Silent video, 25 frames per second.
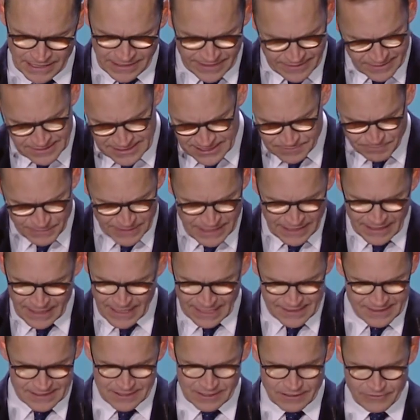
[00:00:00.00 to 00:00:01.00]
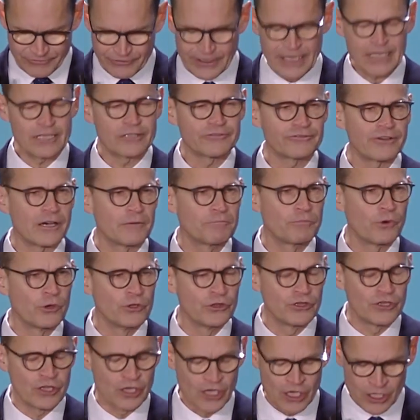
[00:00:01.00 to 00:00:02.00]
Berlin ist mit der ganzen Welt
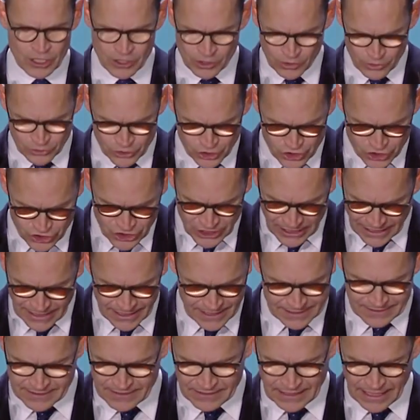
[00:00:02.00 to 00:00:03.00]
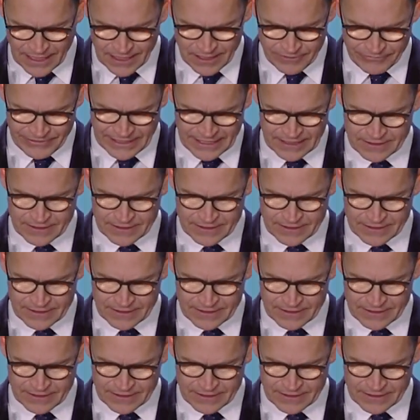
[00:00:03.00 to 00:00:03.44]
verbunden und strahlt in alle